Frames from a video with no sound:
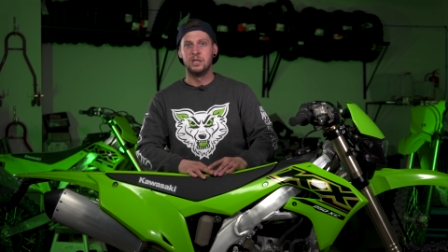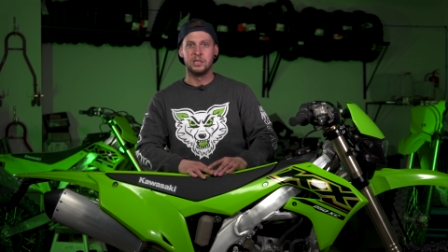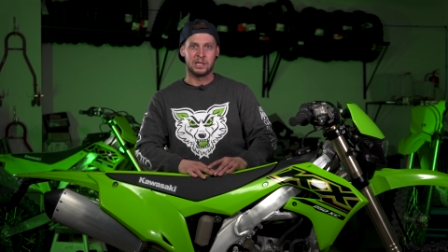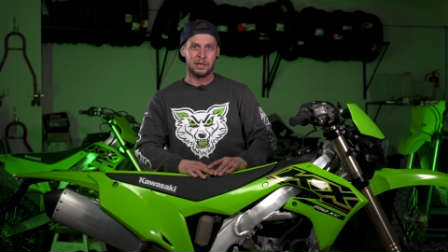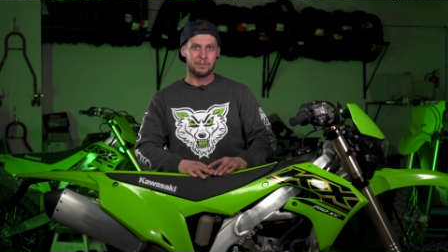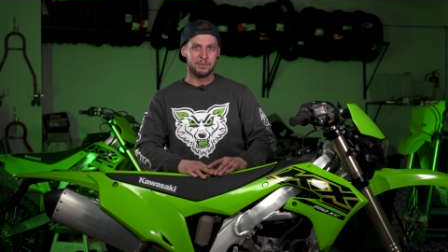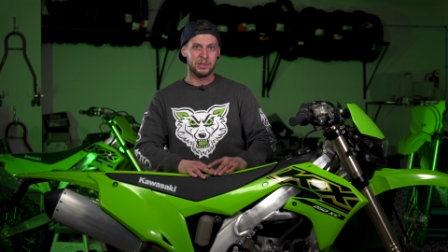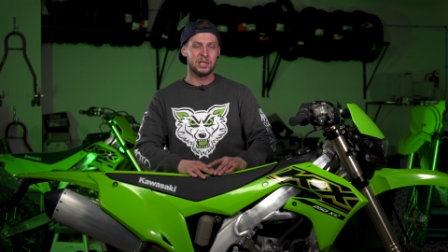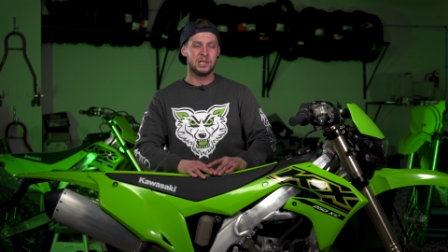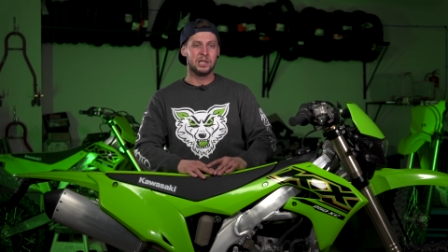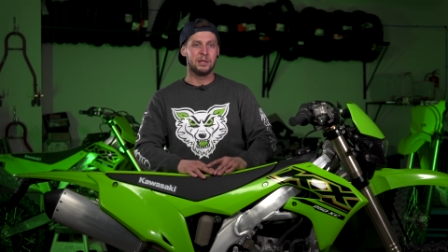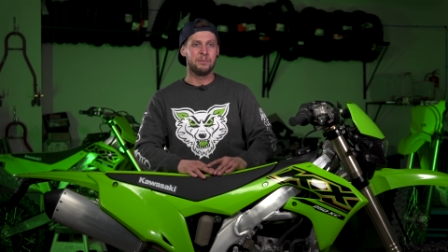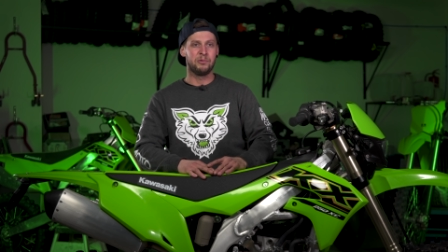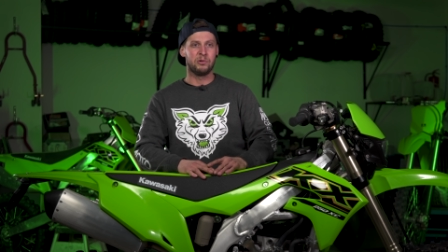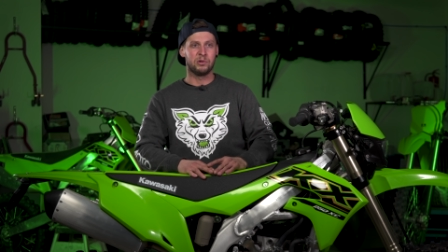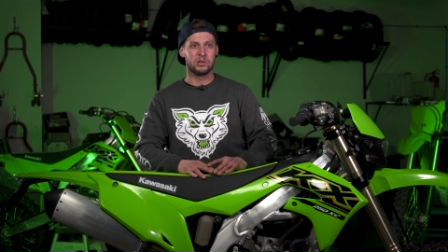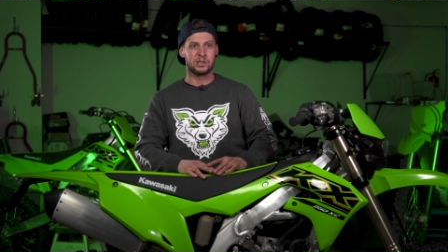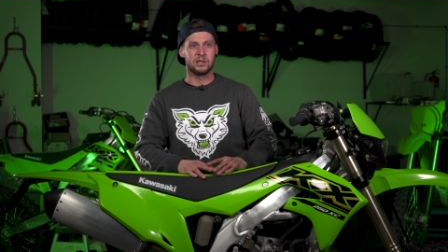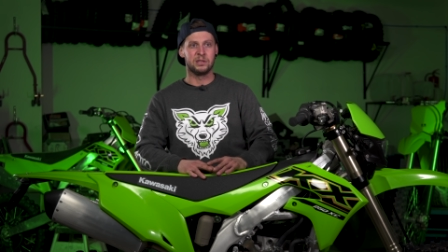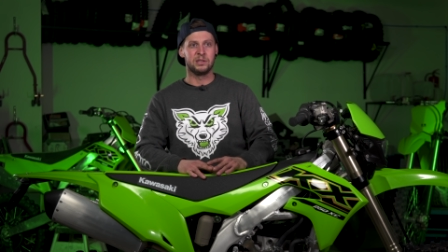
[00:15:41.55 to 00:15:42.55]
tam nigdy
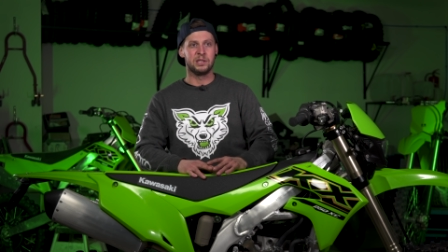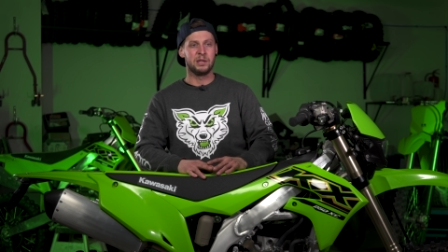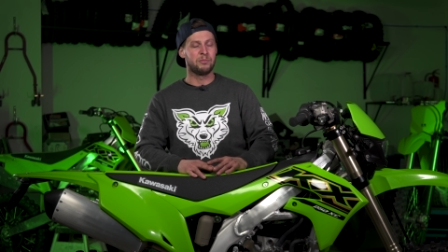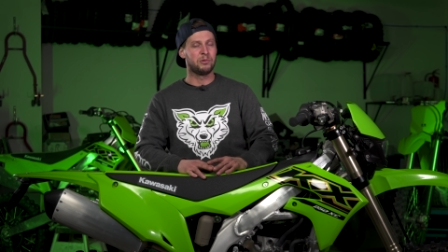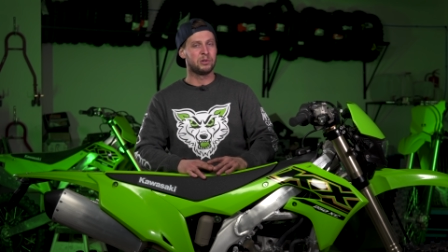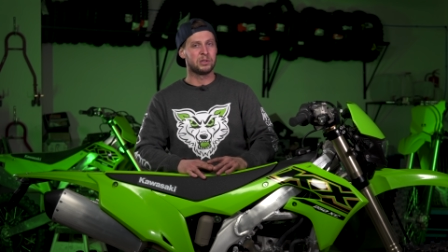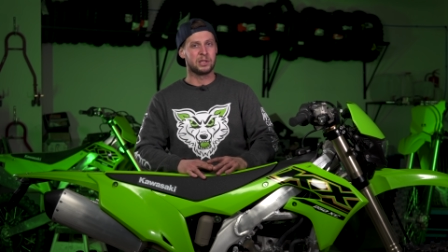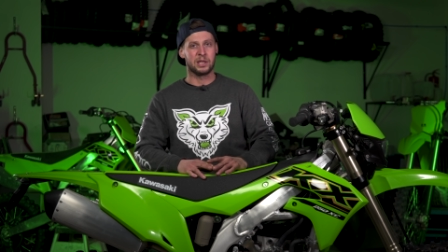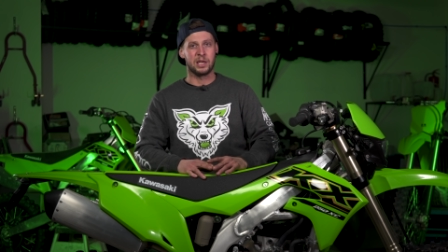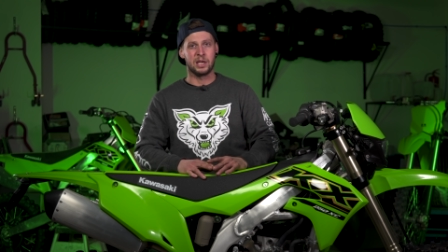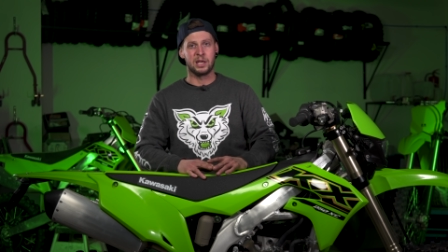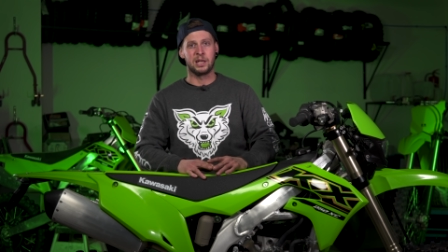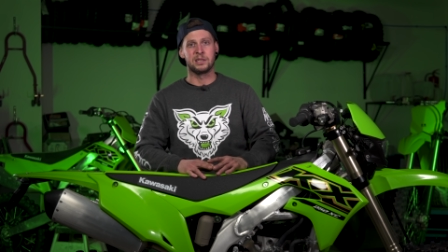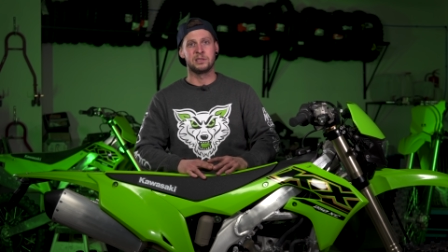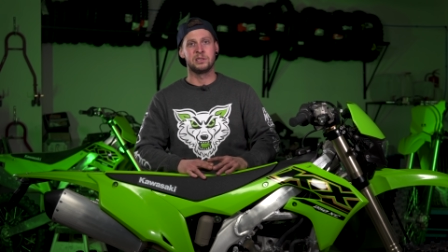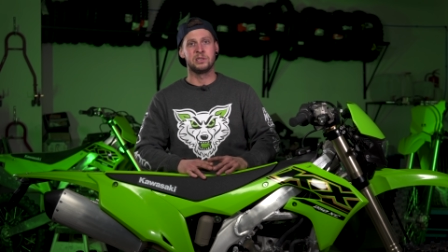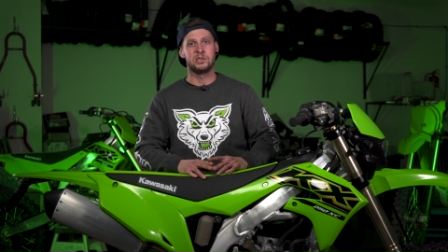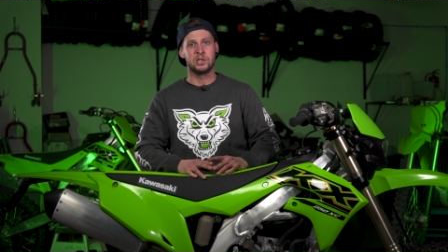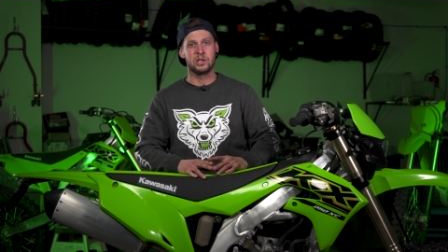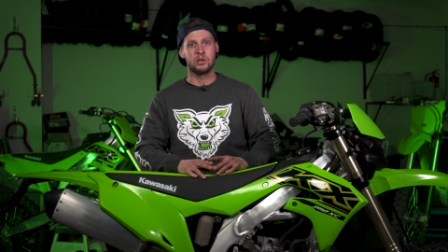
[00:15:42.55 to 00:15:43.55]
było, nie było takiej
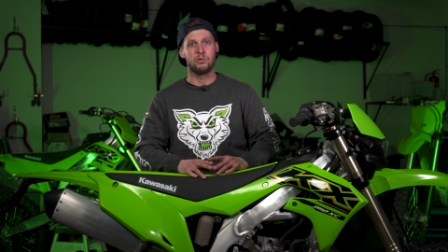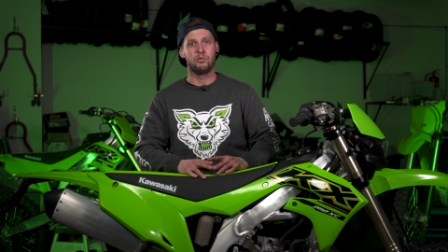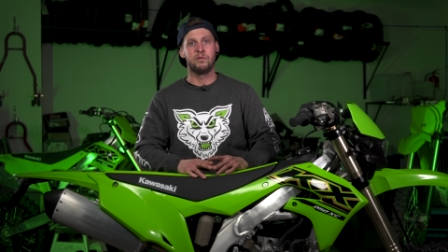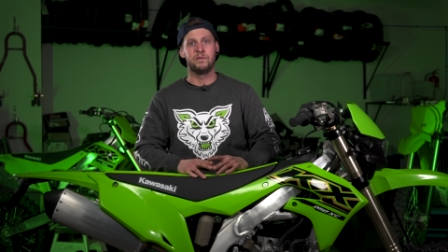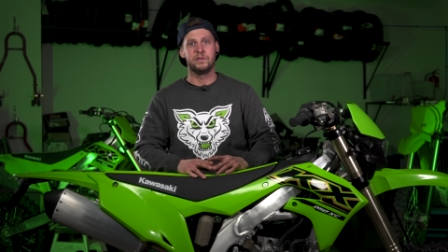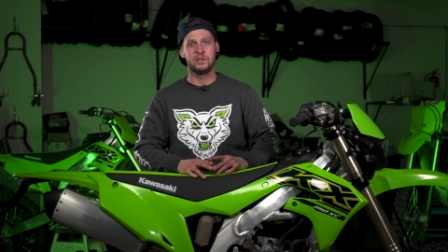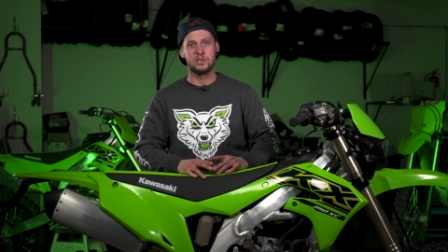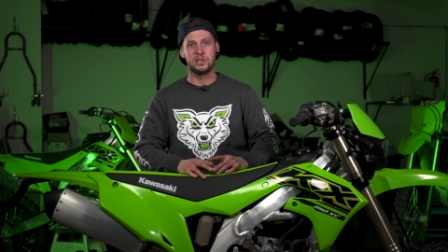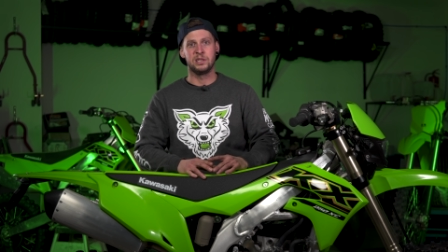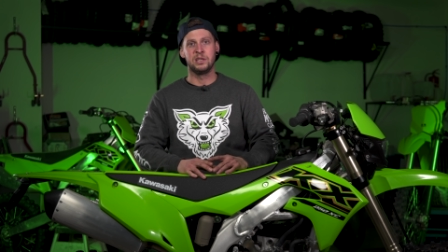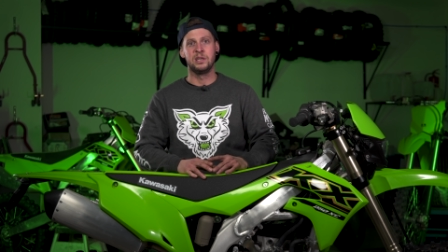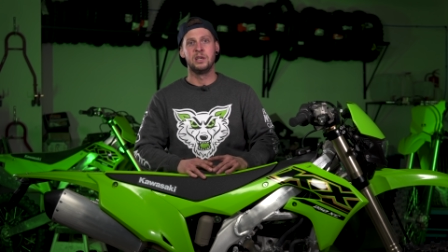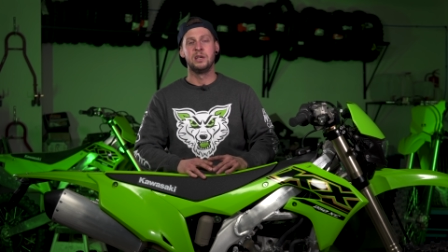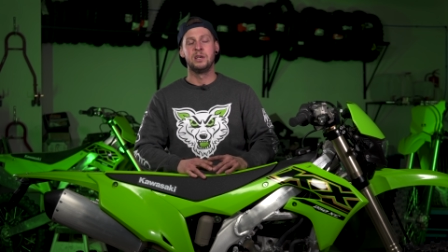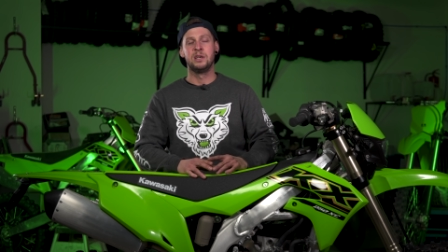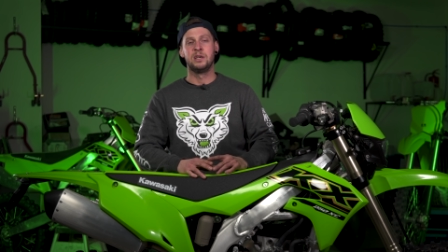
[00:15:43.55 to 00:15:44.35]
klasycznej głowicy